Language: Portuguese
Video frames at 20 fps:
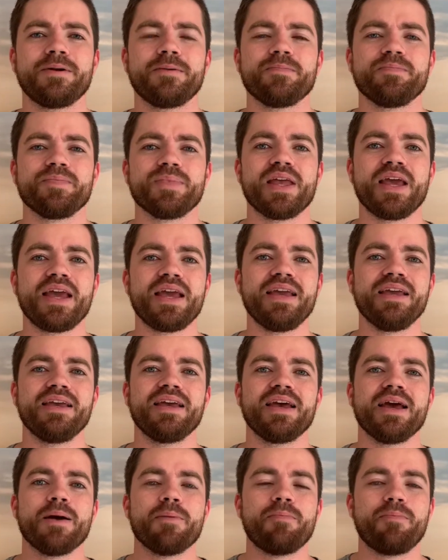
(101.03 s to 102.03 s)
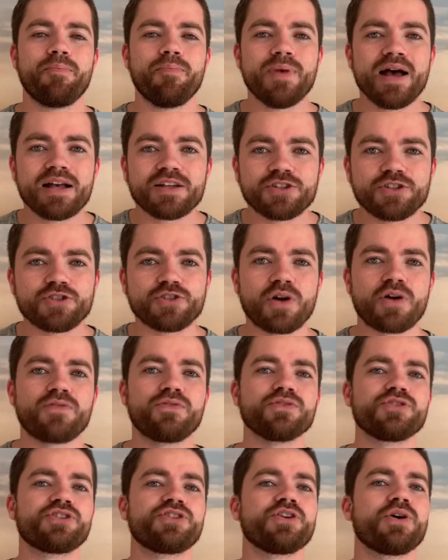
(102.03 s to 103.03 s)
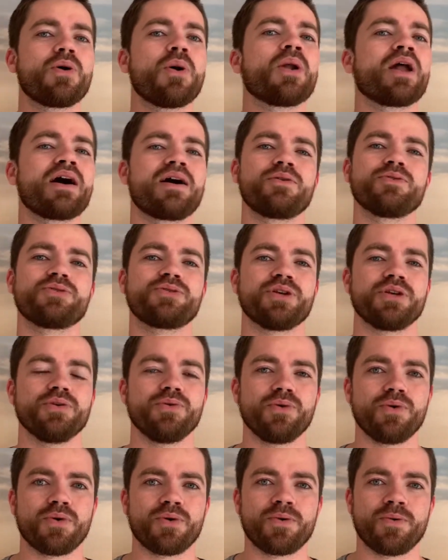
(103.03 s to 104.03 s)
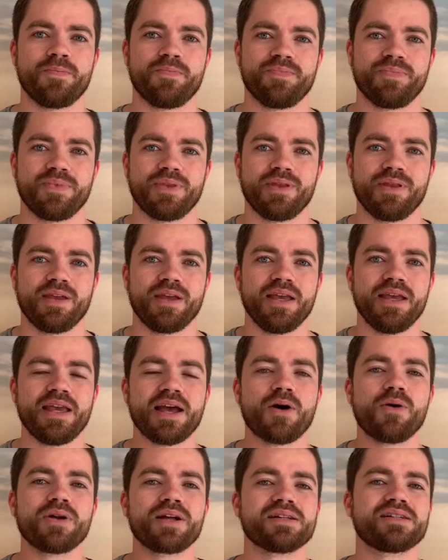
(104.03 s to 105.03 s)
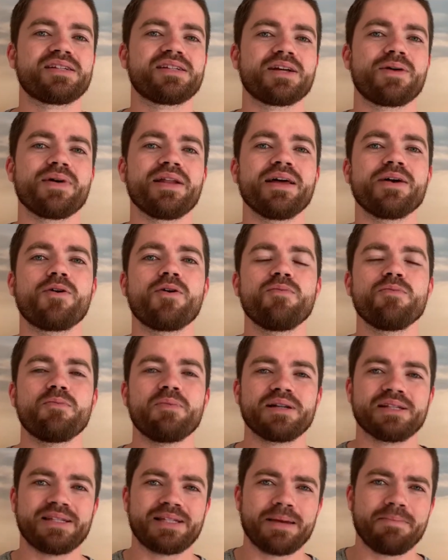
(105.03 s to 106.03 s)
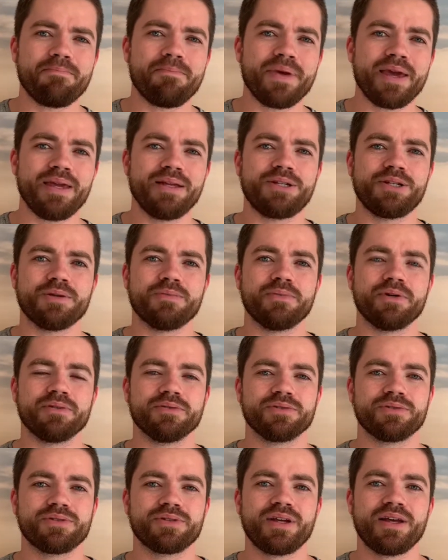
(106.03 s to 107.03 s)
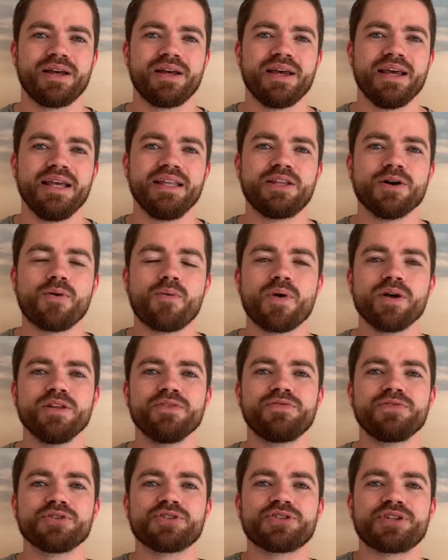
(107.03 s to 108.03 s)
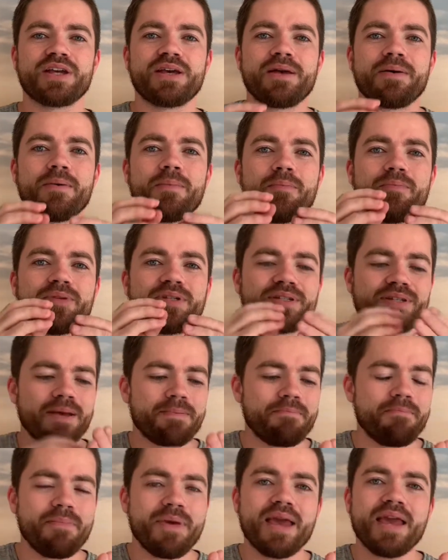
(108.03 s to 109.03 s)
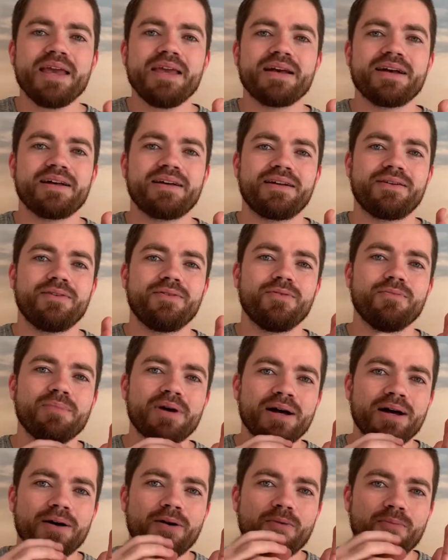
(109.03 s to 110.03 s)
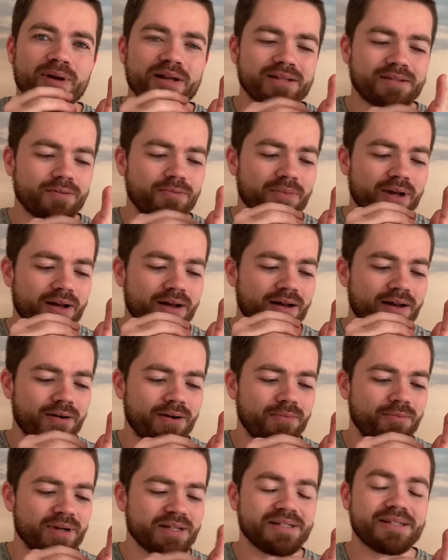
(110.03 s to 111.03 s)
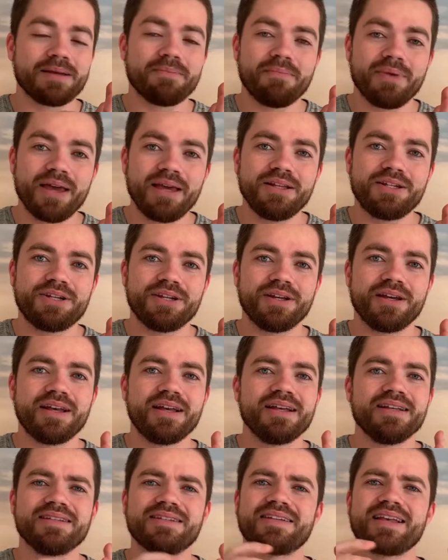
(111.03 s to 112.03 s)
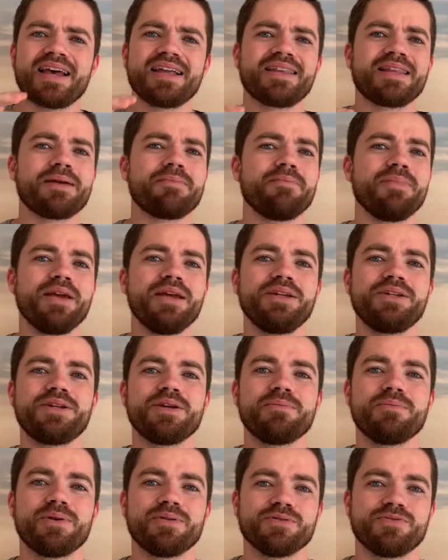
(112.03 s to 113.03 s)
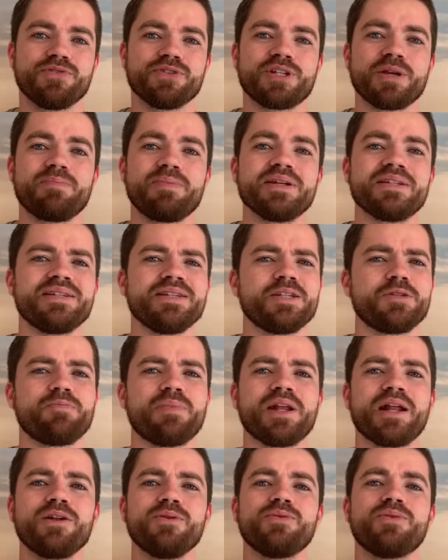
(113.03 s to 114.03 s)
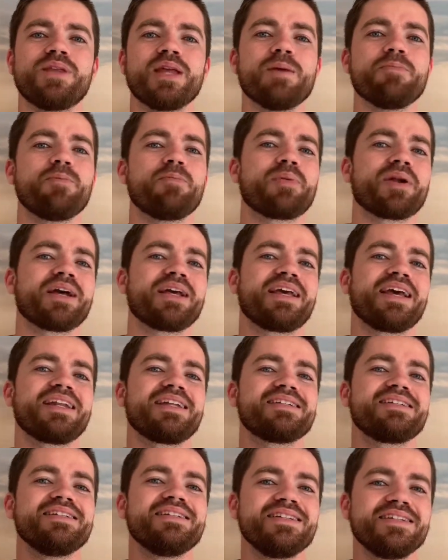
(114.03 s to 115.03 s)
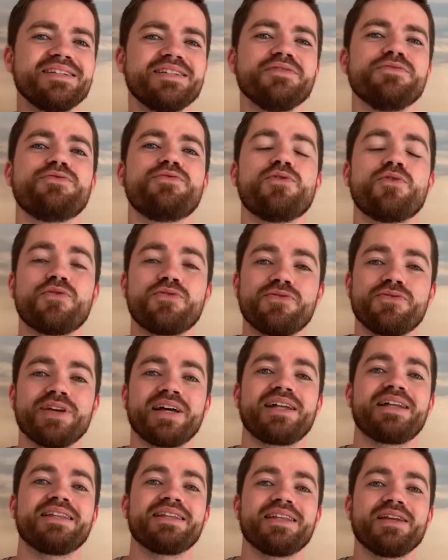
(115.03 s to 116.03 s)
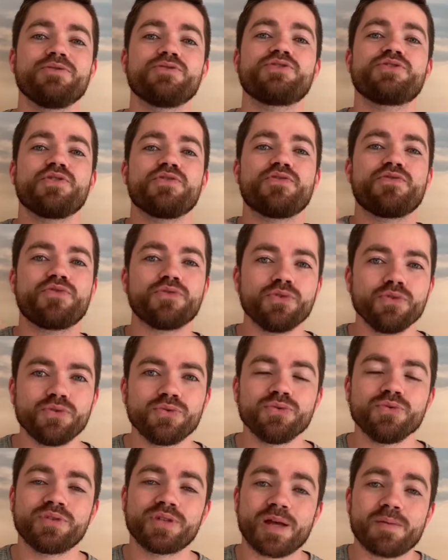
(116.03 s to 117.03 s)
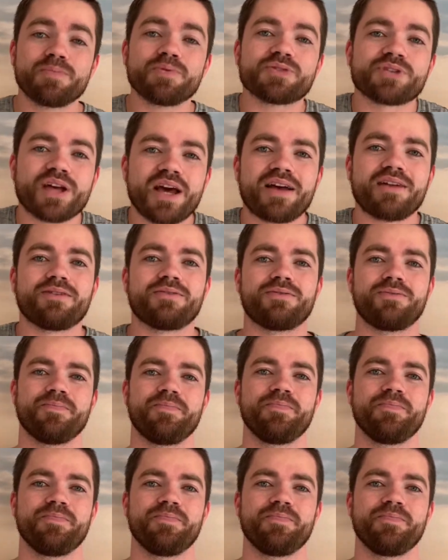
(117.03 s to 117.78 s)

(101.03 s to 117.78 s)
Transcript: Ei, é só você orar ao Senhor. E a oração ela é como uma semente, irmãos. Então, quando você semeia uma, uma, uma, uma semente, certamente, irmãos, você precisa esperar o tempo para que ela se desenvolva e ela dê o seu fruto no tempo certo.